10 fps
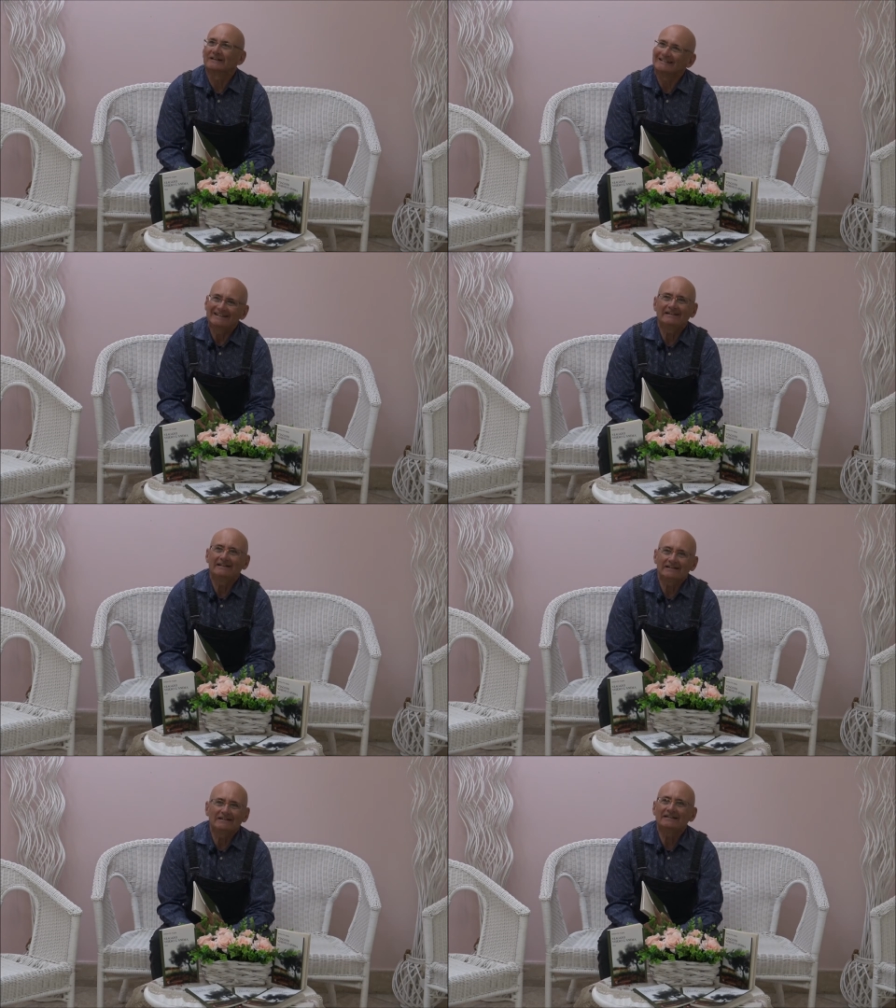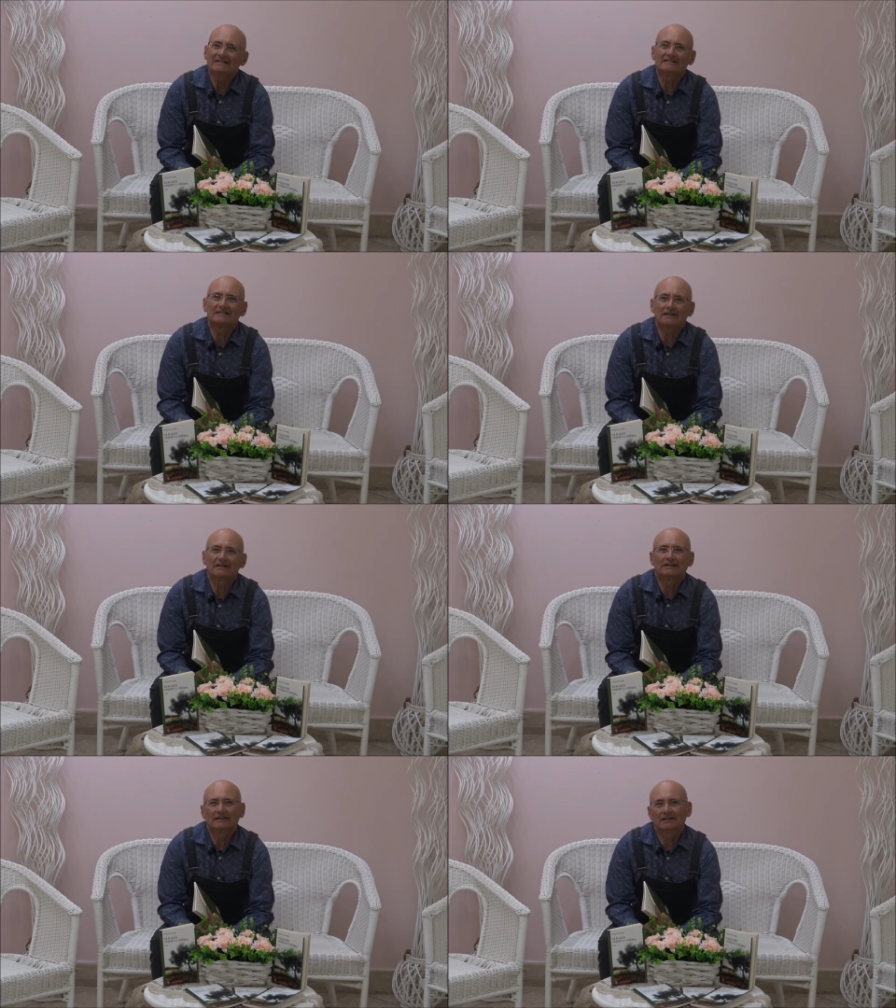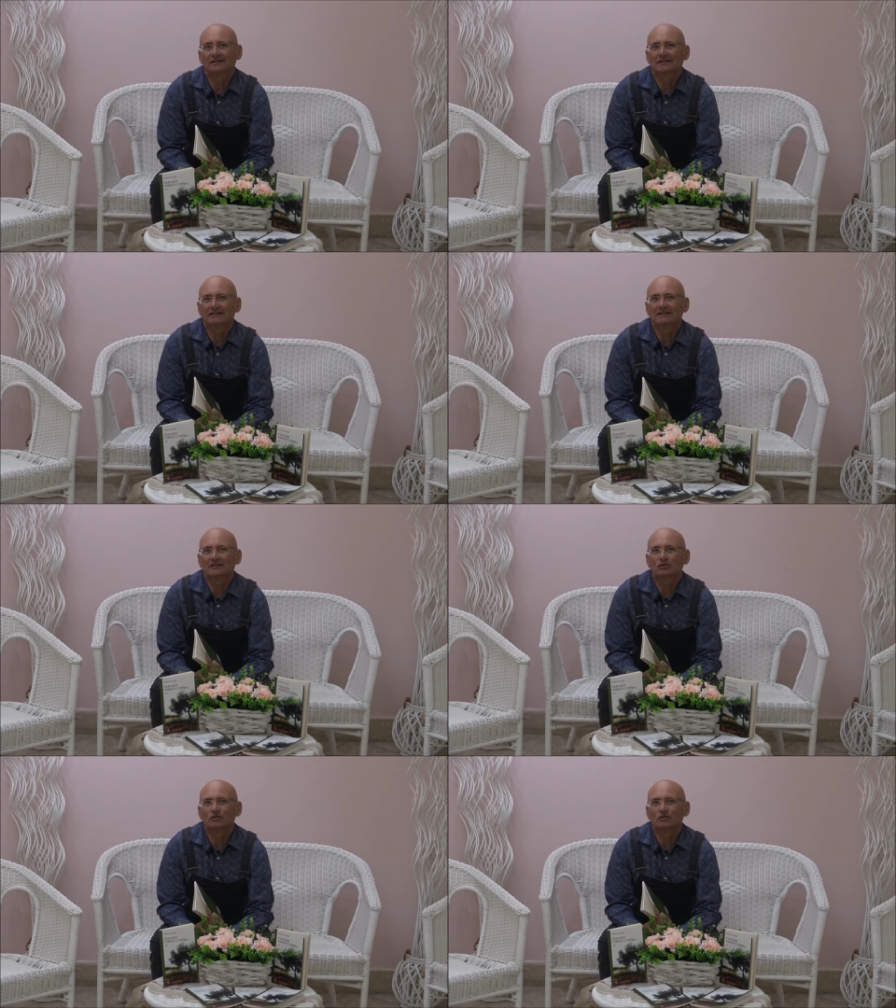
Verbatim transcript: degli indizi eh,